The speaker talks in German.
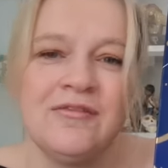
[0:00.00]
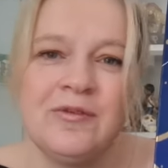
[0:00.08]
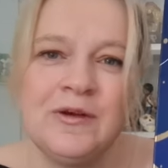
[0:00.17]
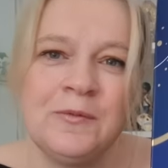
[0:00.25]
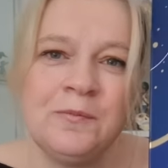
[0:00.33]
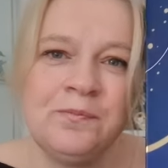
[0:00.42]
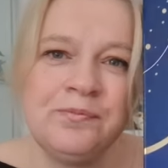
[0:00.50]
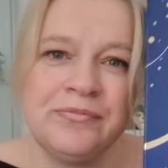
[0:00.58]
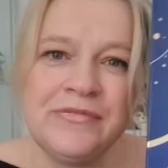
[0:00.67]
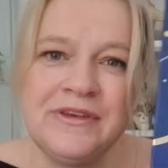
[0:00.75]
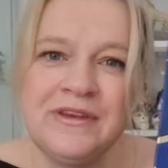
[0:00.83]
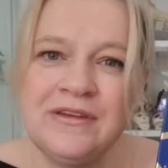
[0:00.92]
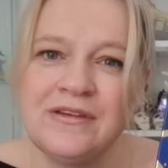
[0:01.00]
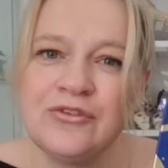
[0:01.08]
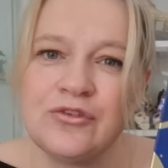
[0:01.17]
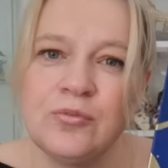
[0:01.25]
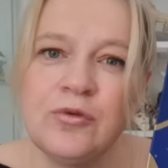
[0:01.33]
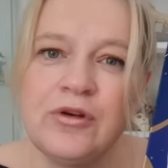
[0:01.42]
ähm, diesen
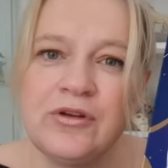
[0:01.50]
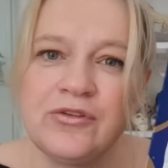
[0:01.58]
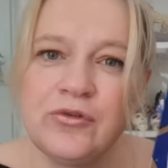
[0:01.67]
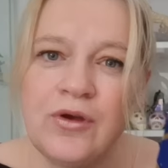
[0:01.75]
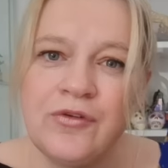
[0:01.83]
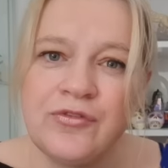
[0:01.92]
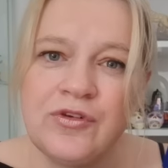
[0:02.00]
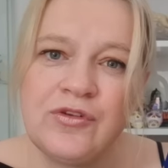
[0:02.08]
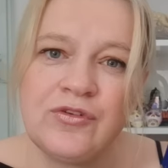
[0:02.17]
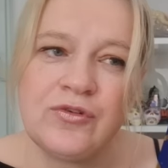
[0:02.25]
Schmuck zu öffnen,